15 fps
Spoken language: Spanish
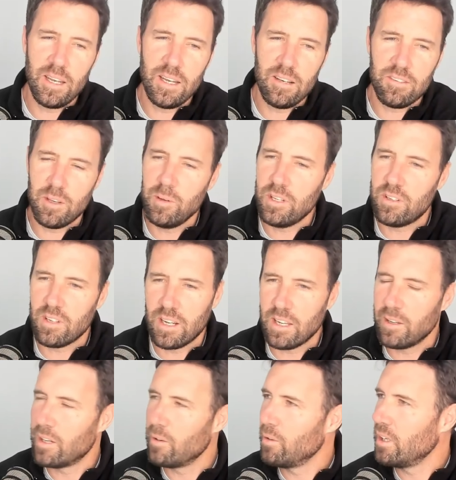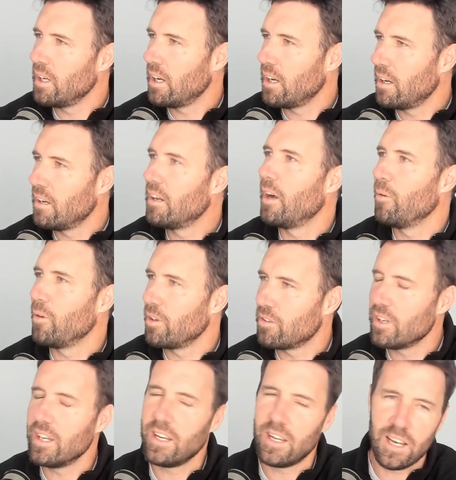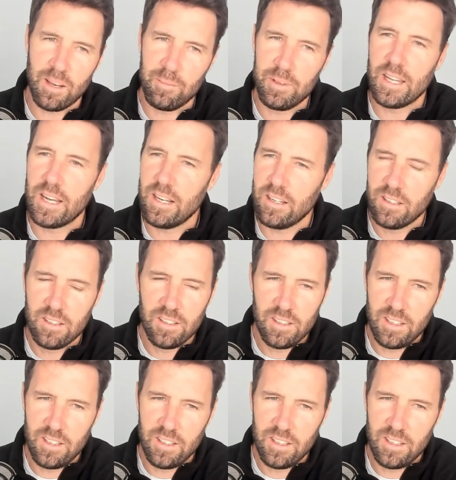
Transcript: el ceviche cada vez que voy a, ¿Ah, Buenos Aires, a Capital.